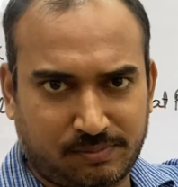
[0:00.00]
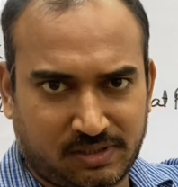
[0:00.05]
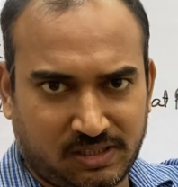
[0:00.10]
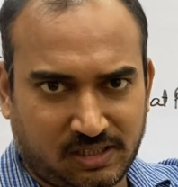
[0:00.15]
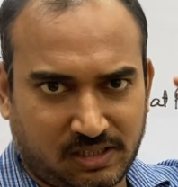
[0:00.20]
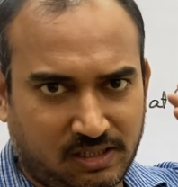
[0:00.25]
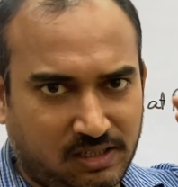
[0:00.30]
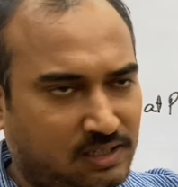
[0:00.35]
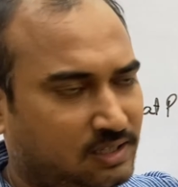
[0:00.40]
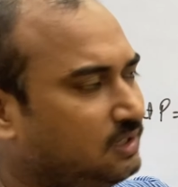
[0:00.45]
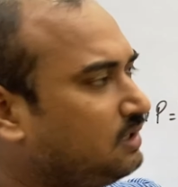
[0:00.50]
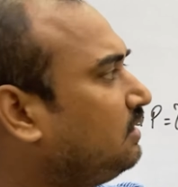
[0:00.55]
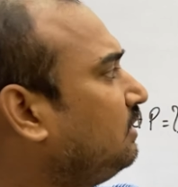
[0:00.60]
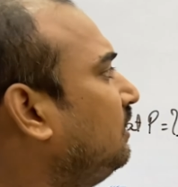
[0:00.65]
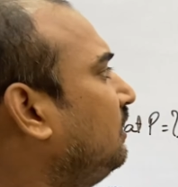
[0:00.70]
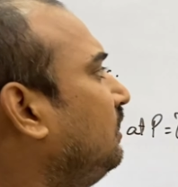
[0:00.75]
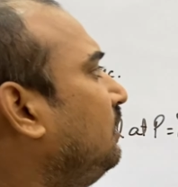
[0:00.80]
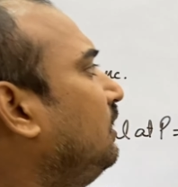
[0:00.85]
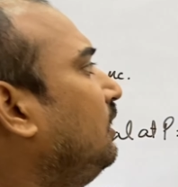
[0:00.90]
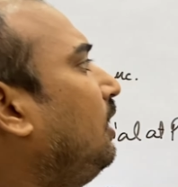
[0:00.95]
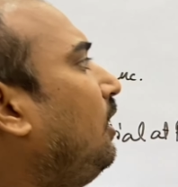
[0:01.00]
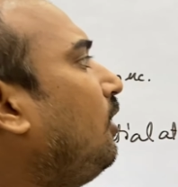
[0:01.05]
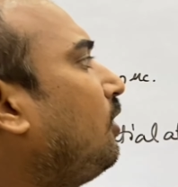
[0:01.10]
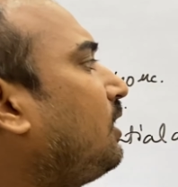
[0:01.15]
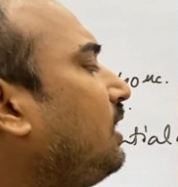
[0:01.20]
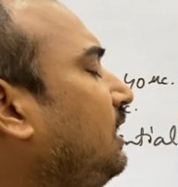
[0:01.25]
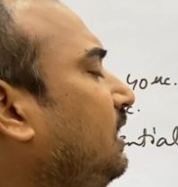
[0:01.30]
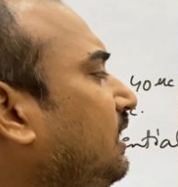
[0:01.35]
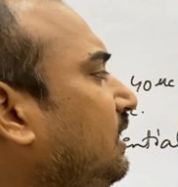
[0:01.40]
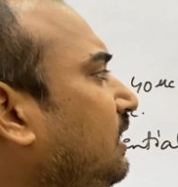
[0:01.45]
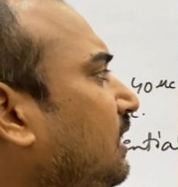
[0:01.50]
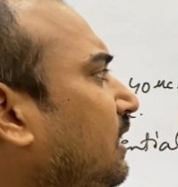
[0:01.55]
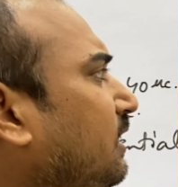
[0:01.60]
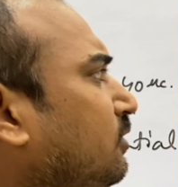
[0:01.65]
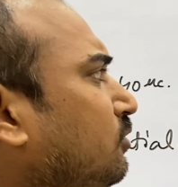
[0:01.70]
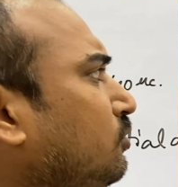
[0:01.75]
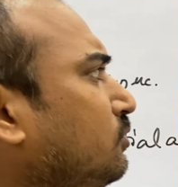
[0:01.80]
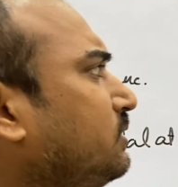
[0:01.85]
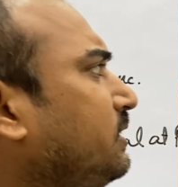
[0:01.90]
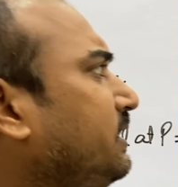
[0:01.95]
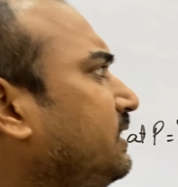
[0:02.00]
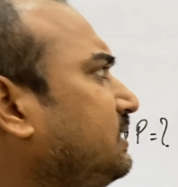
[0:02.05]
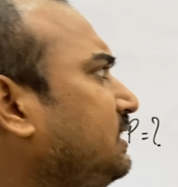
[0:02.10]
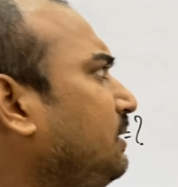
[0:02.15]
दिया है और कह रहे हैं एक दूसरे